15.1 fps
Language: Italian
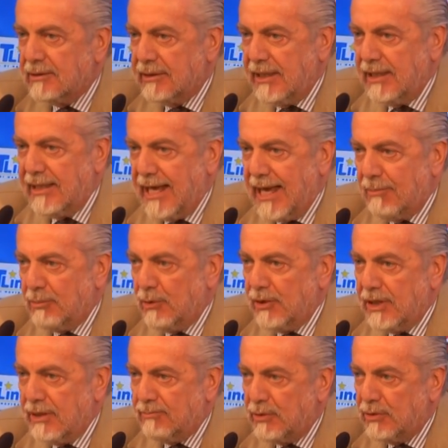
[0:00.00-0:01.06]
il
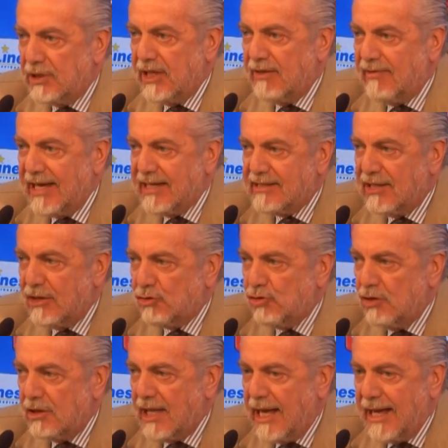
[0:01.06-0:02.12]
Napoli poteva
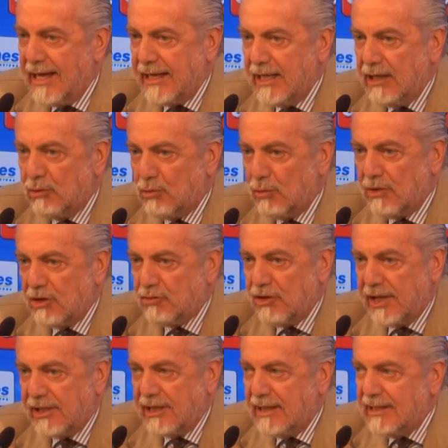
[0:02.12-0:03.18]
esercitare entro una
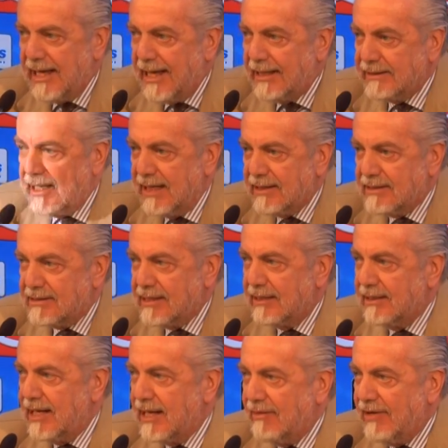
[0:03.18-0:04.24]
certa data se
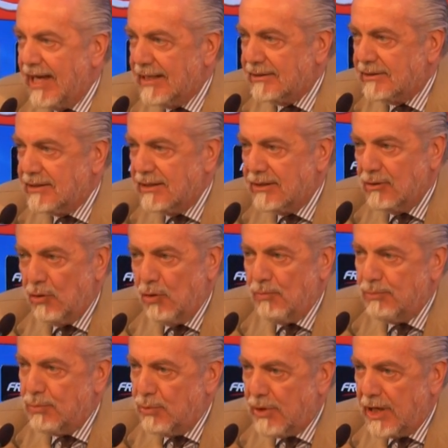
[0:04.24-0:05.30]
andare avanti
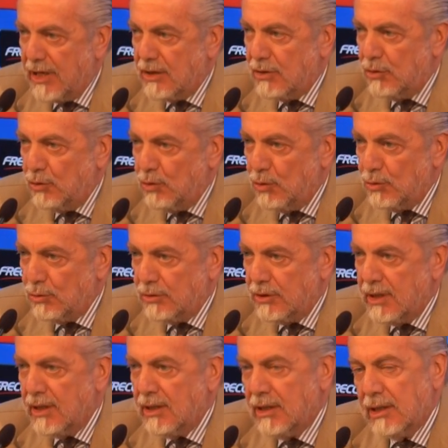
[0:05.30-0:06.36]
oppure non
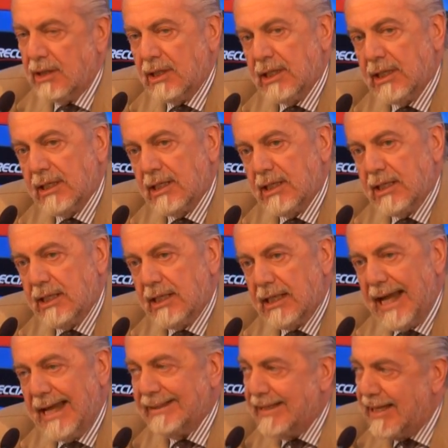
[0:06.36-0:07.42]
eh,
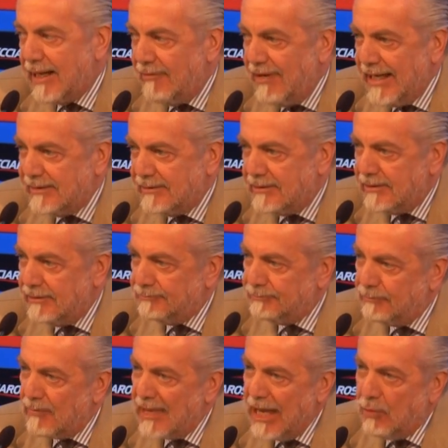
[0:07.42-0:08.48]
andare avanti.
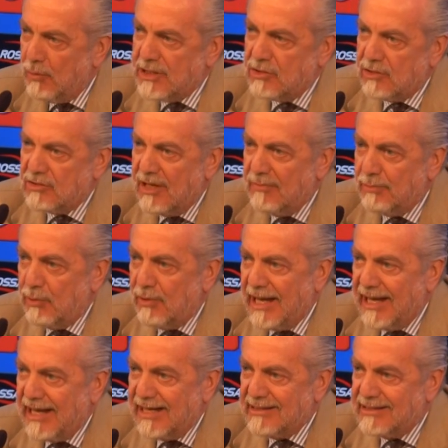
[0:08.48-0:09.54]
E questa è sempre una
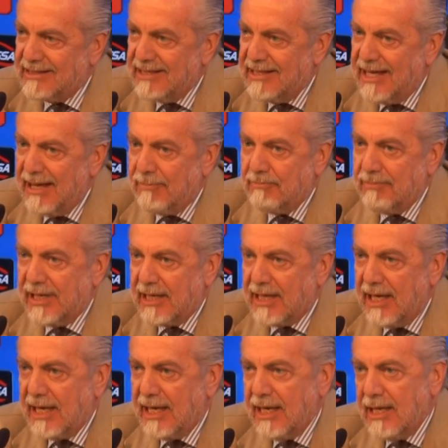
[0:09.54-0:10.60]
garanzia
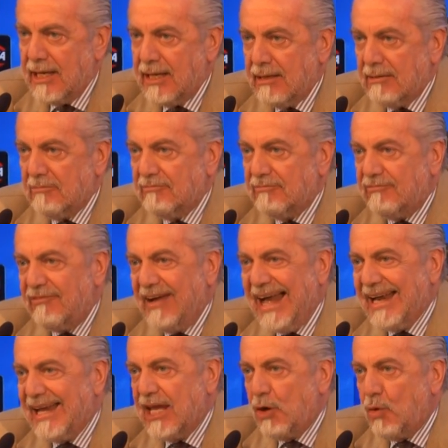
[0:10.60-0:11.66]
perché
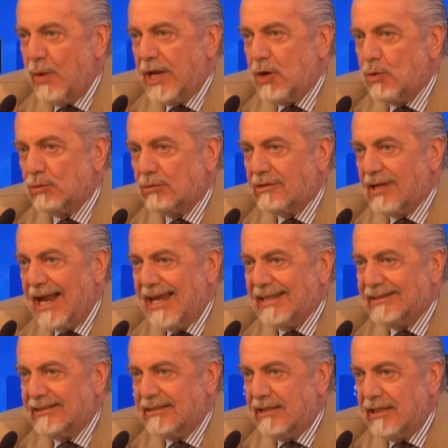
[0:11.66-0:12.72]
fare quei
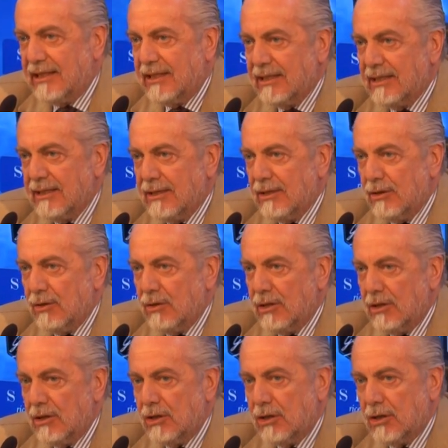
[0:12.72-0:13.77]
contratti
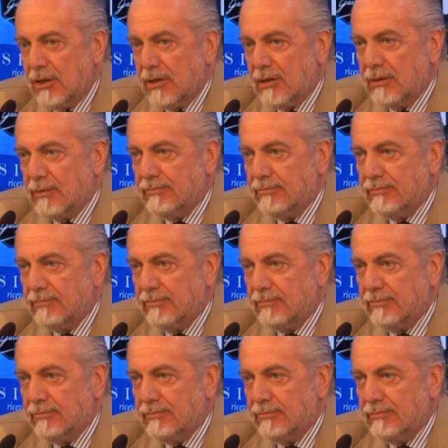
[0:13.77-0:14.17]
eh,